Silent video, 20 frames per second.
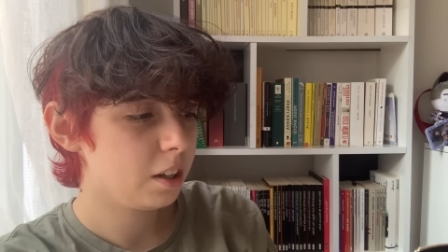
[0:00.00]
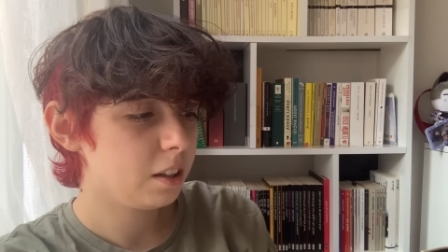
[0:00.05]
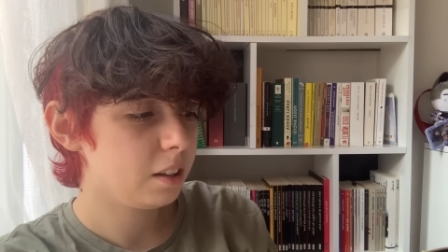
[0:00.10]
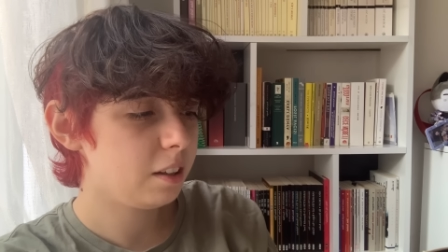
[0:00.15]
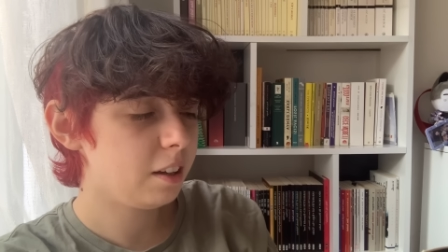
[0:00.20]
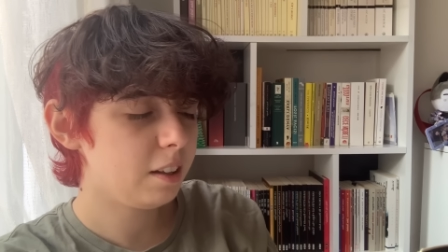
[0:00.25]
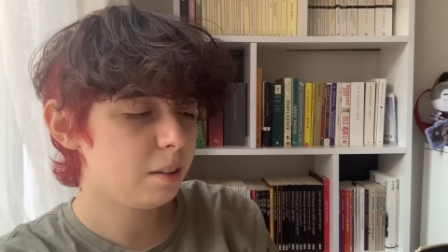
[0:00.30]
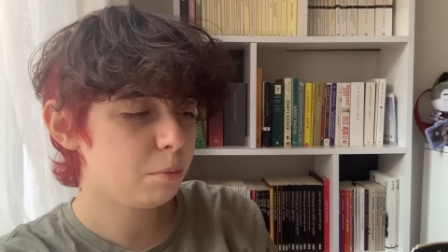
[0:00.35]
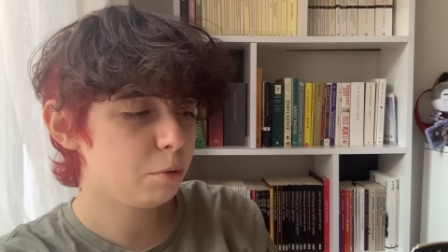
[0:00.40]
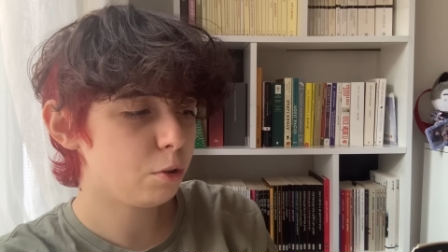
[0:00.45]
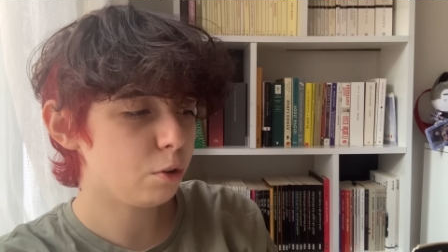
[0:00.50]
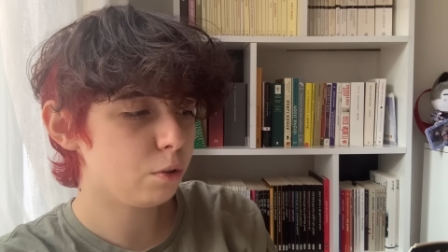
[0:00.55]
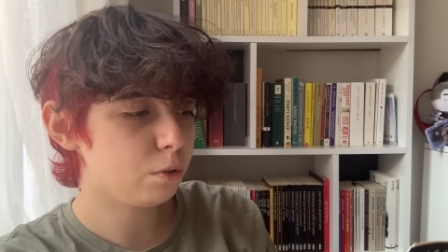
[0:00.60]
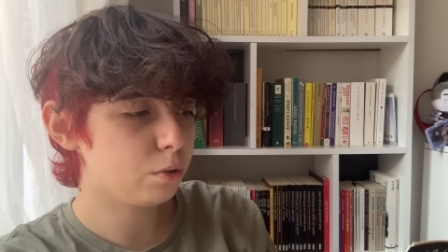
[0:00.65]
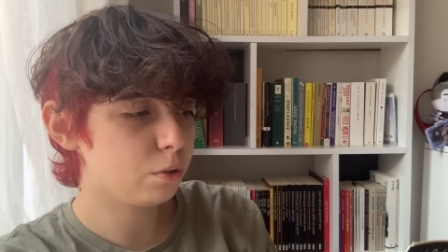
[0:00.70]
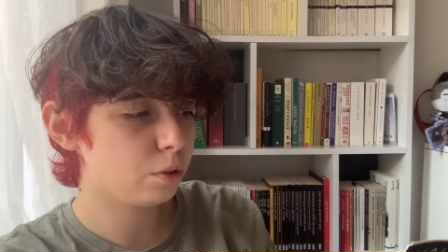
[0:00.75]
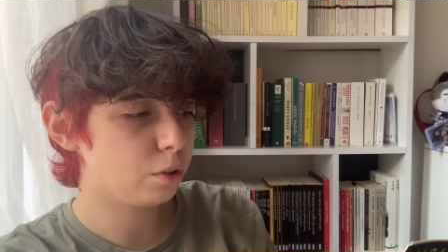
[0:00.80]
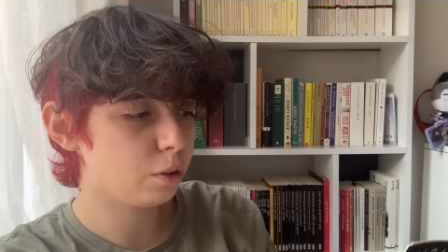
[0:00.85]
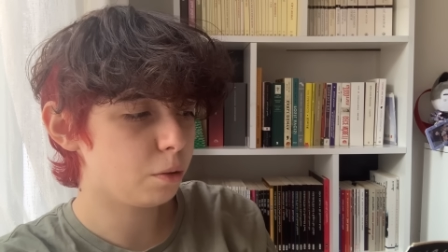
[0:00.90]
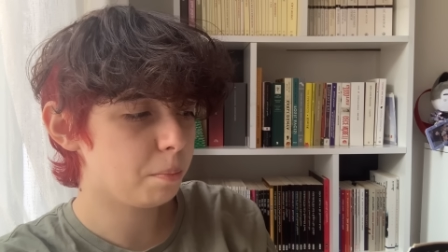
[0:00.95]
Diyelim ki
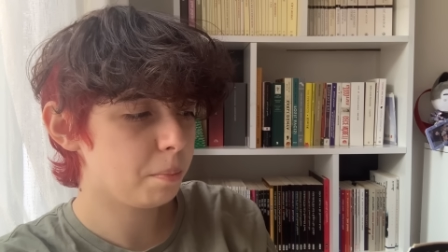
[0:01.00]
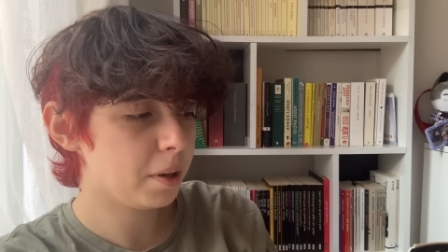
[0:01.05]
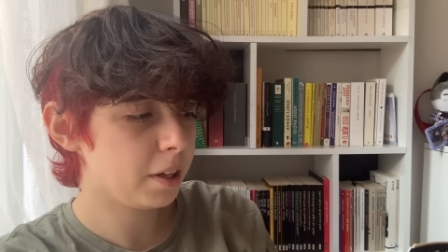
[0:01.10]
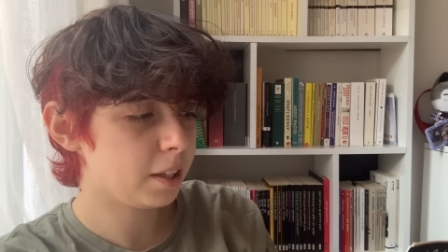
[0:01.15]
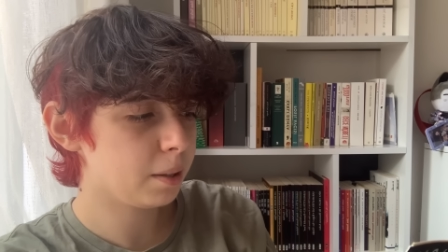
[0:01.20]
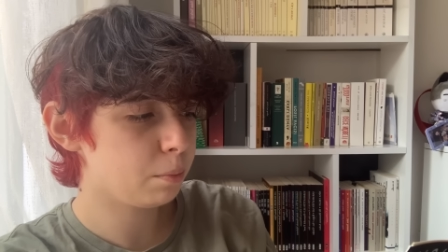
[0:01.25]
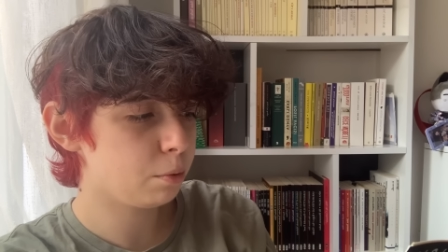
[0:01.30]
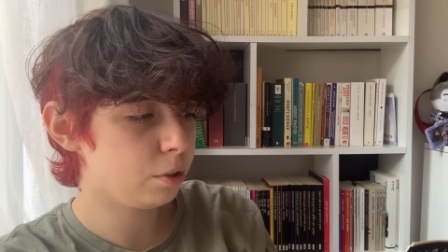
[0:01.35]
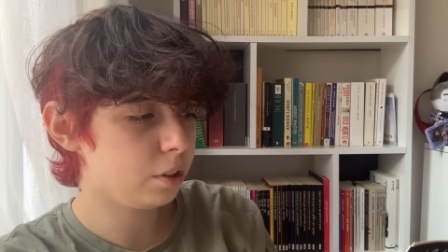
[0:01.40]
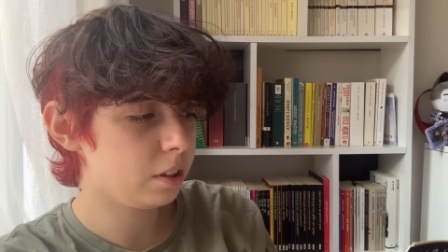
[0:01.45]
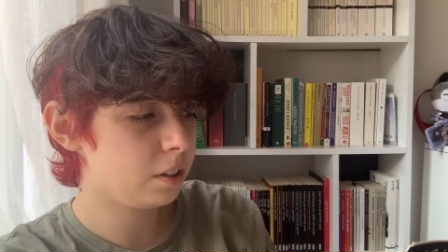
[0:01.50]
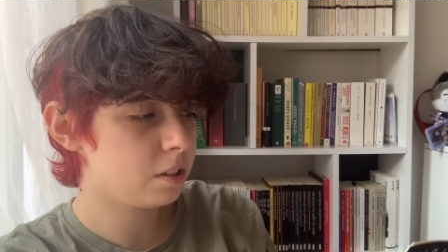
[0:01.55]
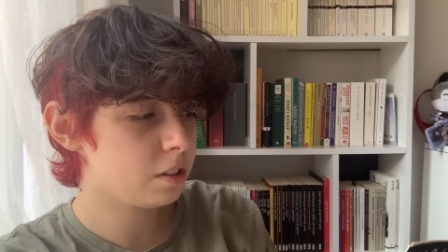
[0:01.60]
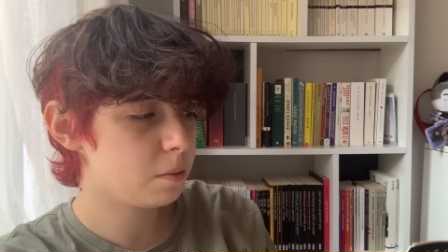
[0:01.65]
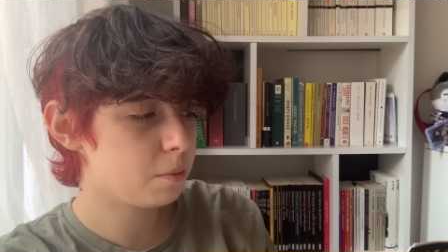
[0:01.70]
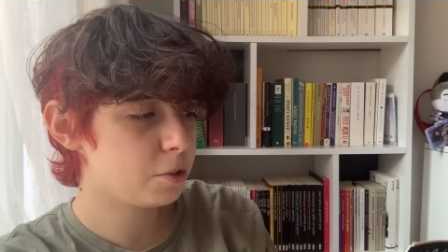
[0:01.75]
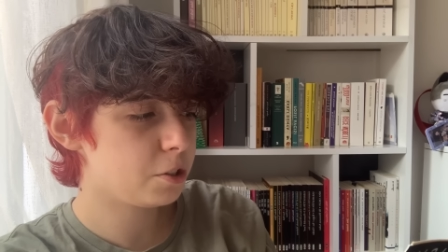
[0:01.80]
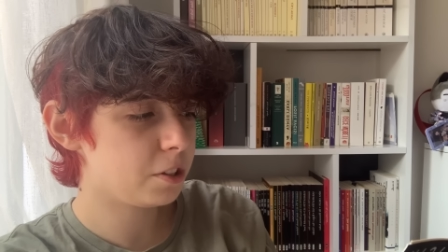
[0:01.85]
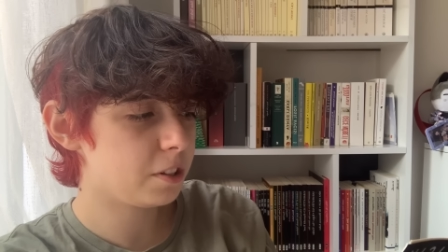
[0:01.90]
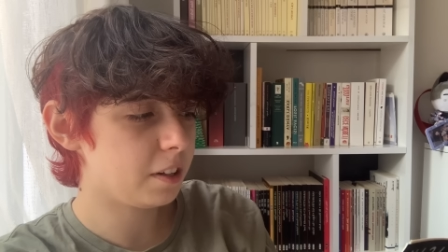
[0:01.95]
öldürdük. Peki bu
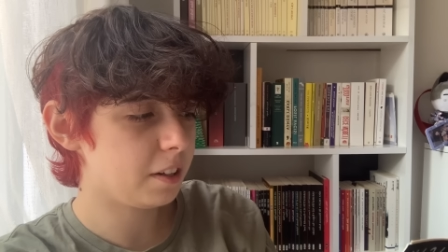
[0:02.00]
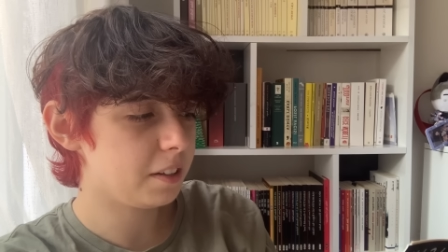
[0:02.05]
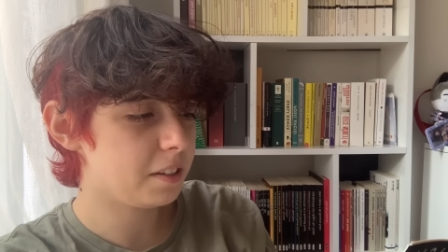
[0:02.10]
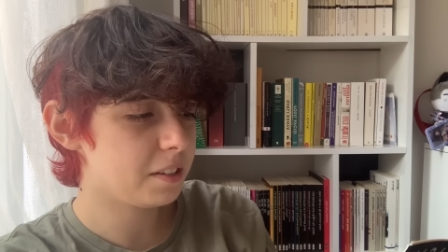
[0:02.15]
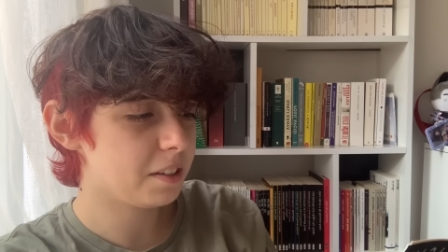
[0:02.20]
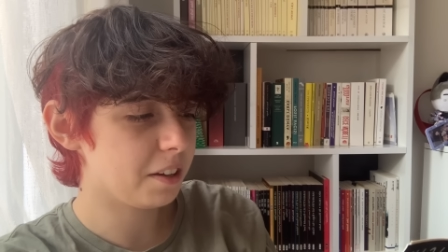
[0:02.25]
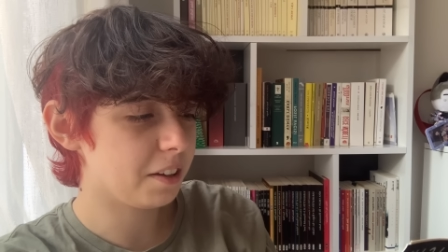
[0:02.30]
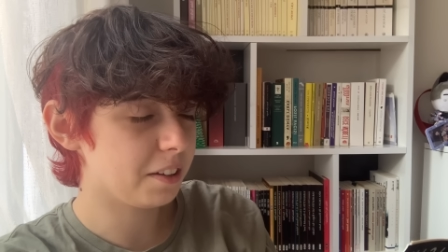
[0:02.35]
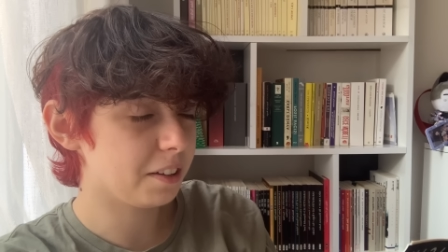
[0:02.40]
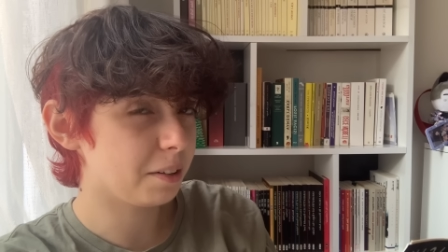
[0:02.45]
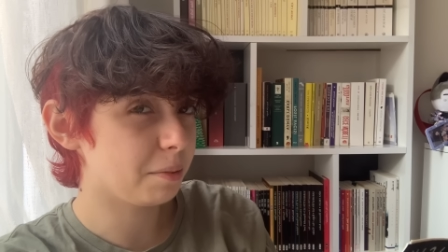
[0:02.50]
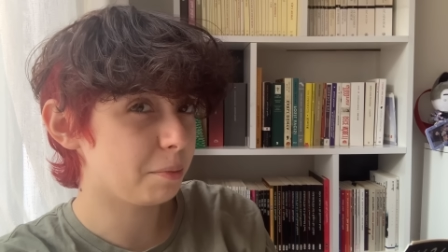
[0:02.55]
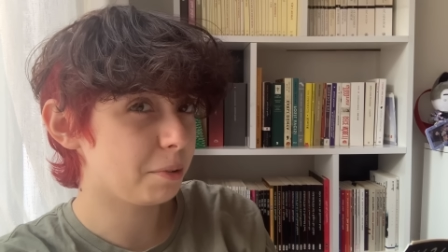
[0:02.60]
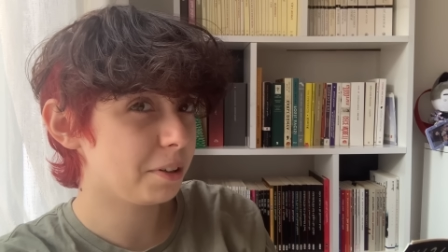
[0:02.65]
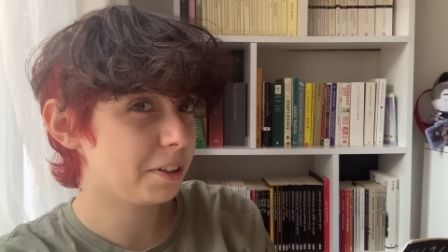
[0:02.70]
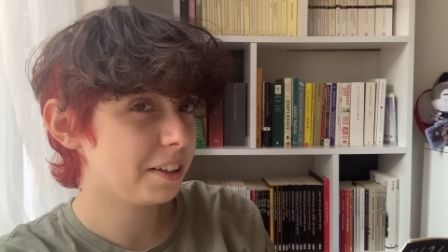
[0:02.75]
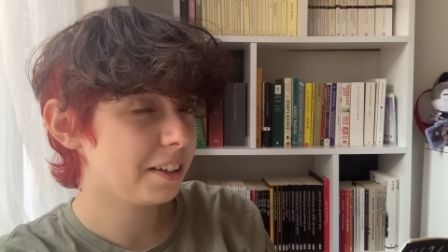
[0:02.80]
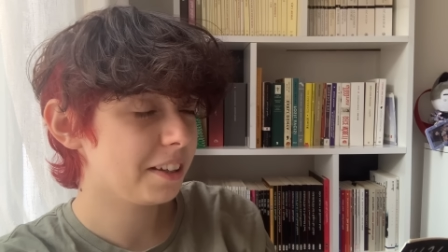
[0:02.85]
ikinci bir cinayet sayılır mı?